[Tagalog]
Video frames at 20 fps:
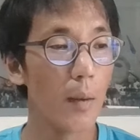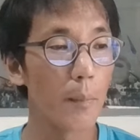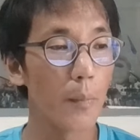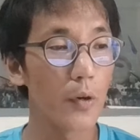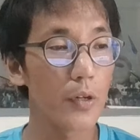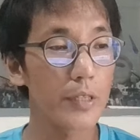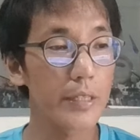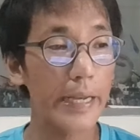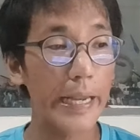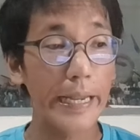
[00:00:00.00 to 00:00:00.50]

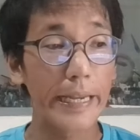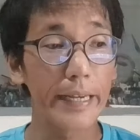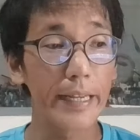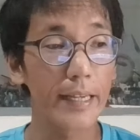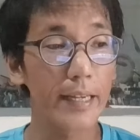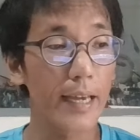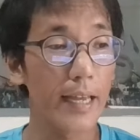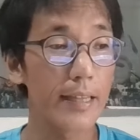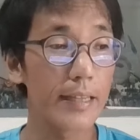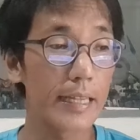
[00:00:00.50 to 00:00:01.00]
for
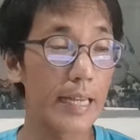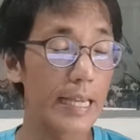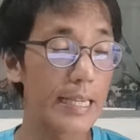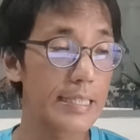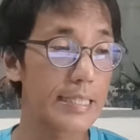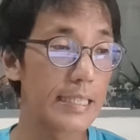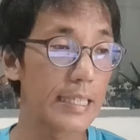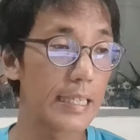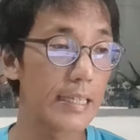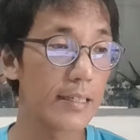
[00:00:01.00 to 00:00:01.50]
training and
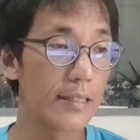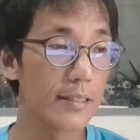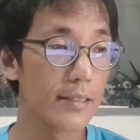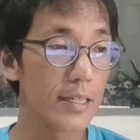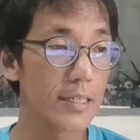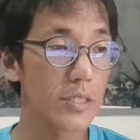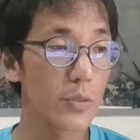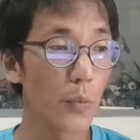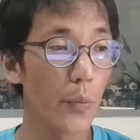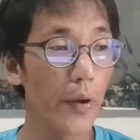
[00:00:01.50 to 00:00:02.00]
racing?
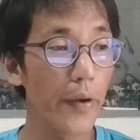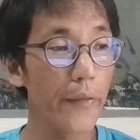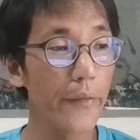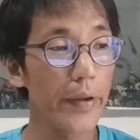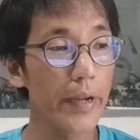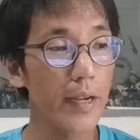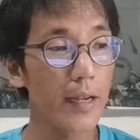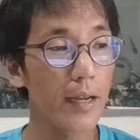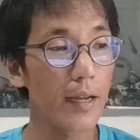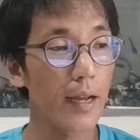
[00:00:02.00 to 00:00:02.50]
Does
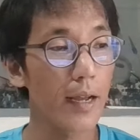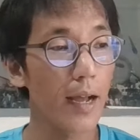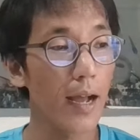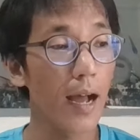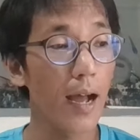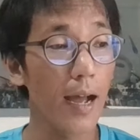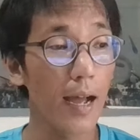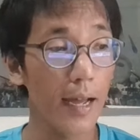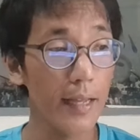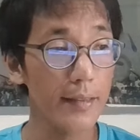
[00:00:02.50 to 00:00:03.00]
wearing
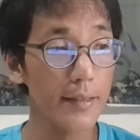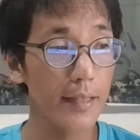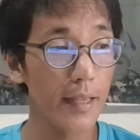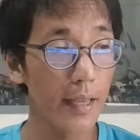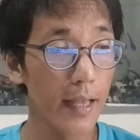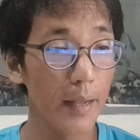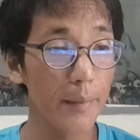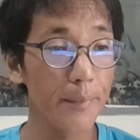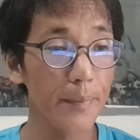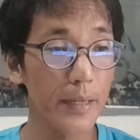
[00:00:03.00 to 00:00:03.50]
a hat
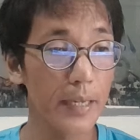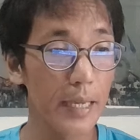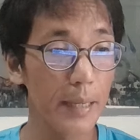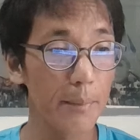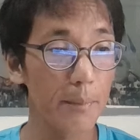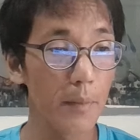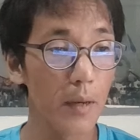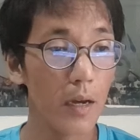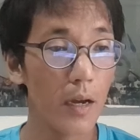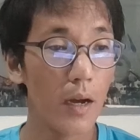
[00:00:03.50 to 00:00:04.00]
help
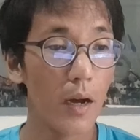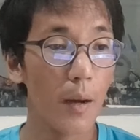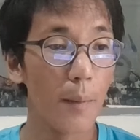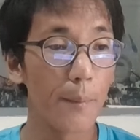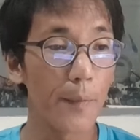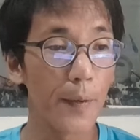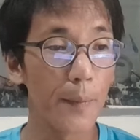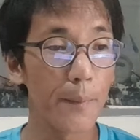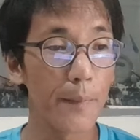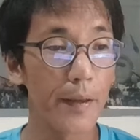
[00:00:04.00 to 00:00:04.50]
keep
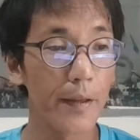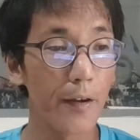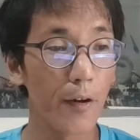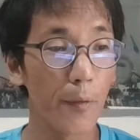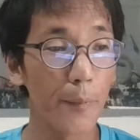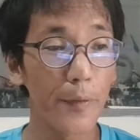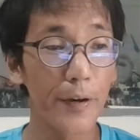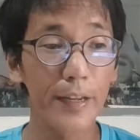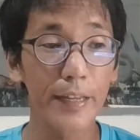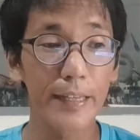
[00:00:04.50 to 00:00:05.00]
from
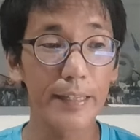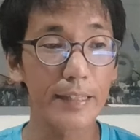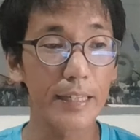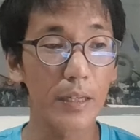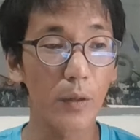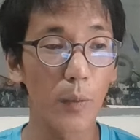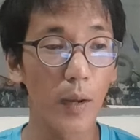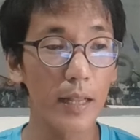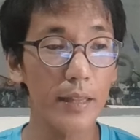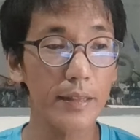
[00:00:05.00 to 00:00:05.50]

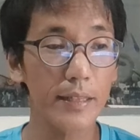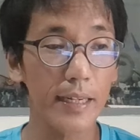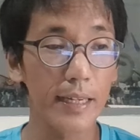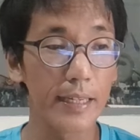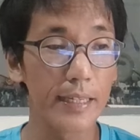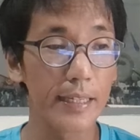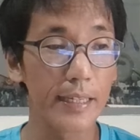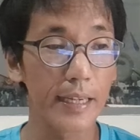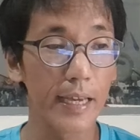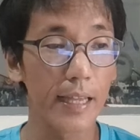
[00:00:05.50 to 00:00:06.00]
overheating while
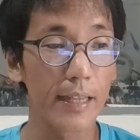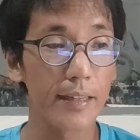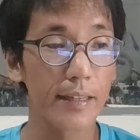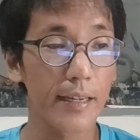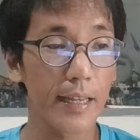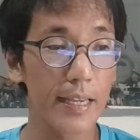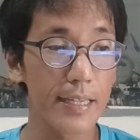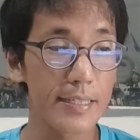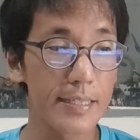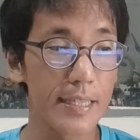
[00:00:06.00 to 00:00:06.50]
training and
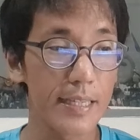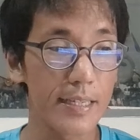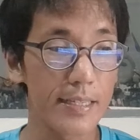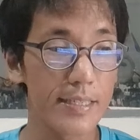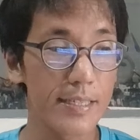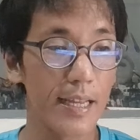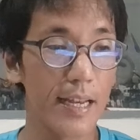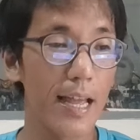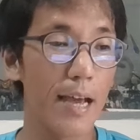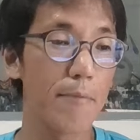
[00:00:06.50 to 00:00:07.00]
racing?
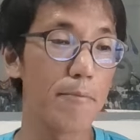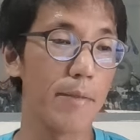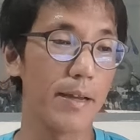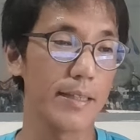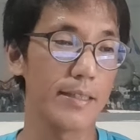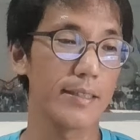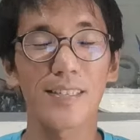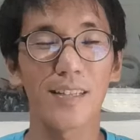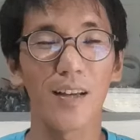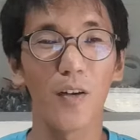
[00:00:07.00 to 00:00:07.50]

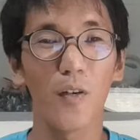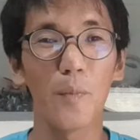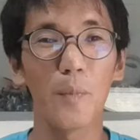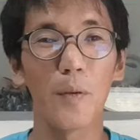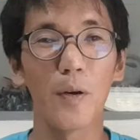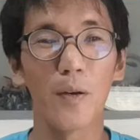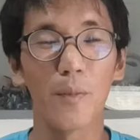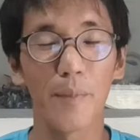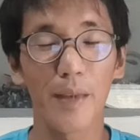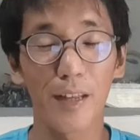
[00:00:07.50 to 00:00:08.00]
Salamat.
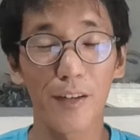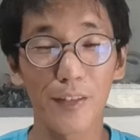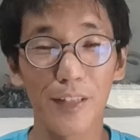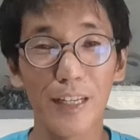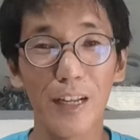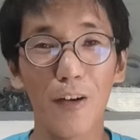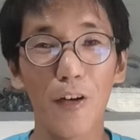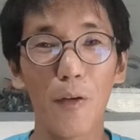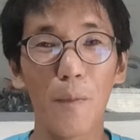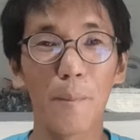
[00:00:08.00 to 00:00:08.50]
Ako po, meron
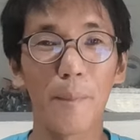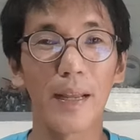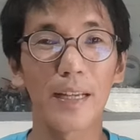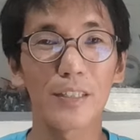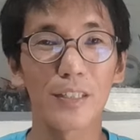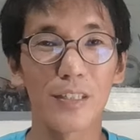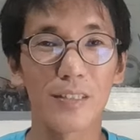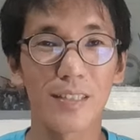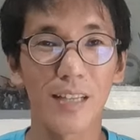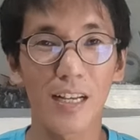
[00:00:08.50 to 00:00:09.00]
din ako
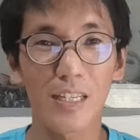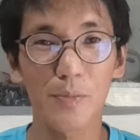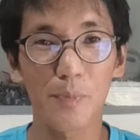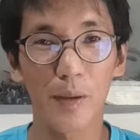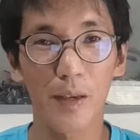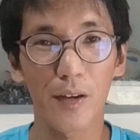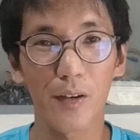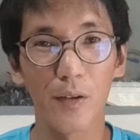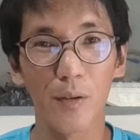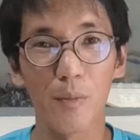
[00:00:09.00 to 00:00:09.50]
compression socks
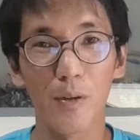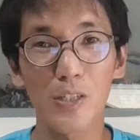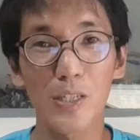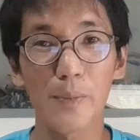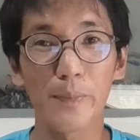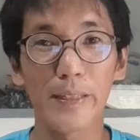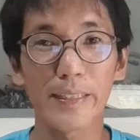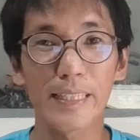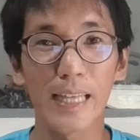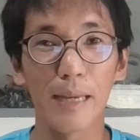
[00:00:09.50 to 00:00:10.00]
pero
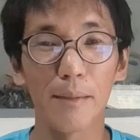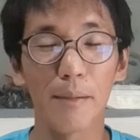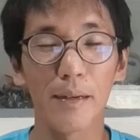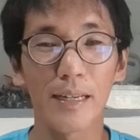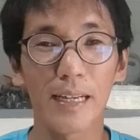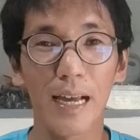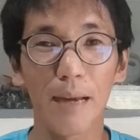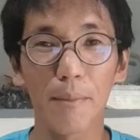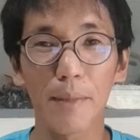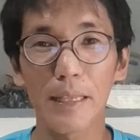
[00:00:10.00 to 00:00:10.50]
most of the time,
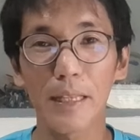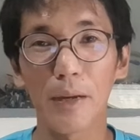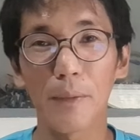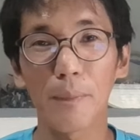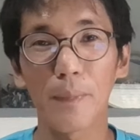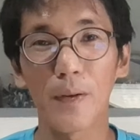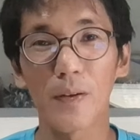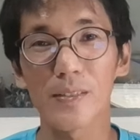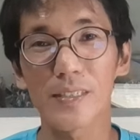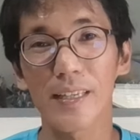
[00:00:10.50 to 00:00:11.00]
ang gamit
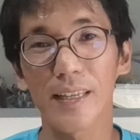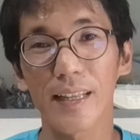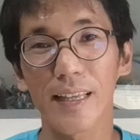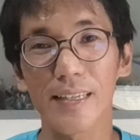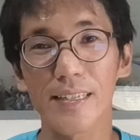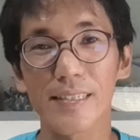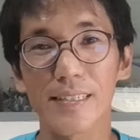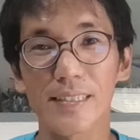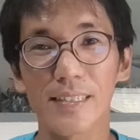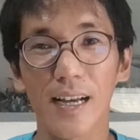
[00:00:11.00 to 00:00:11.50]
ko po sa
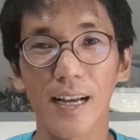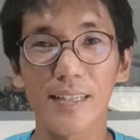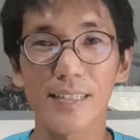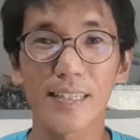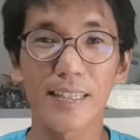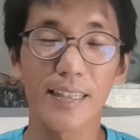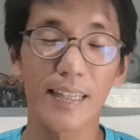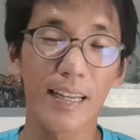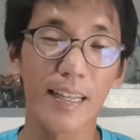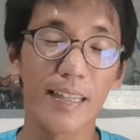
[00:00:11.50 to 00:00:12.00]
race tsaka
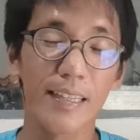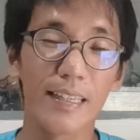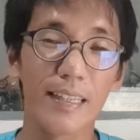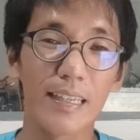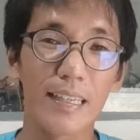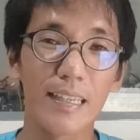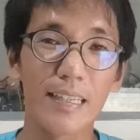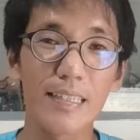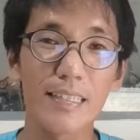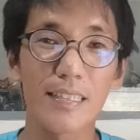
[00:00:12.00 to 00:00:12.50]
sa
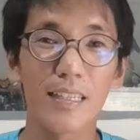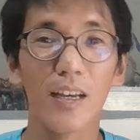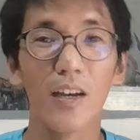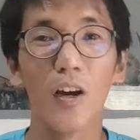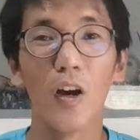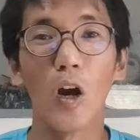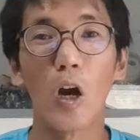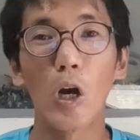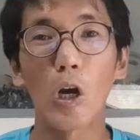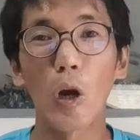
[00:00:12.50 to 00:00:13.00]
training is
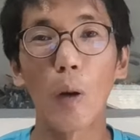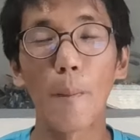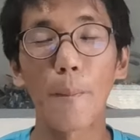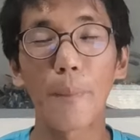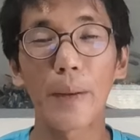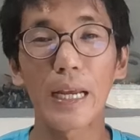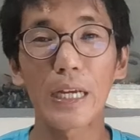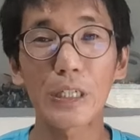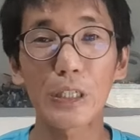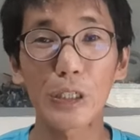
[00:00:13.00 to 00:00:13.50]

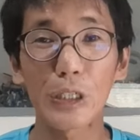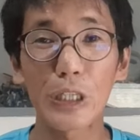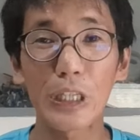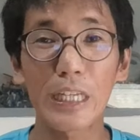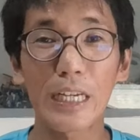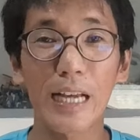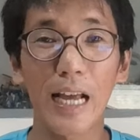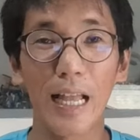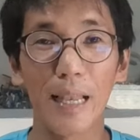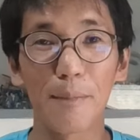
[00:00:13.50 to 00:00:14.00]

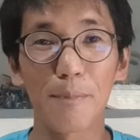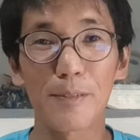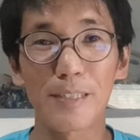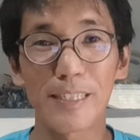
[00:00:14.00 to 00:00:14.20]
compression calf